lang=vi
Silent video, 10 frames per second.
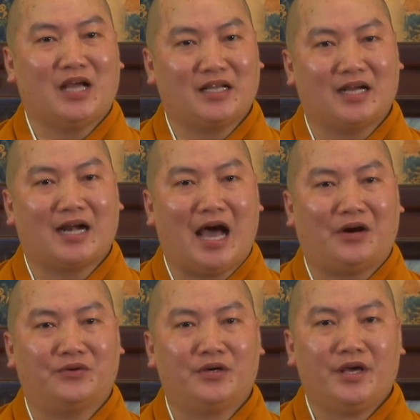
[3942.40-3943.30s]
hành nhân
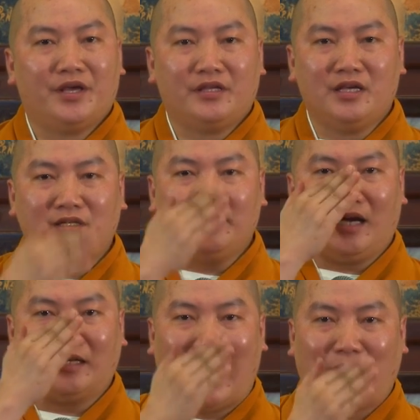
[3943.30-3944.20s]
đạo. Nhưng
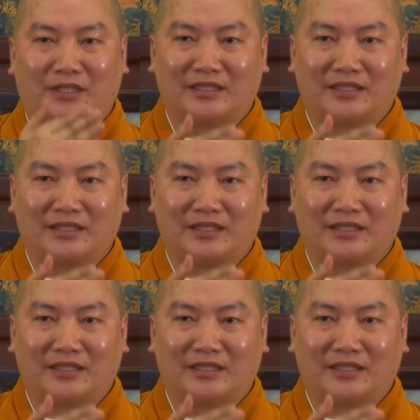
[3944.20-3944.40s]
nhân đạo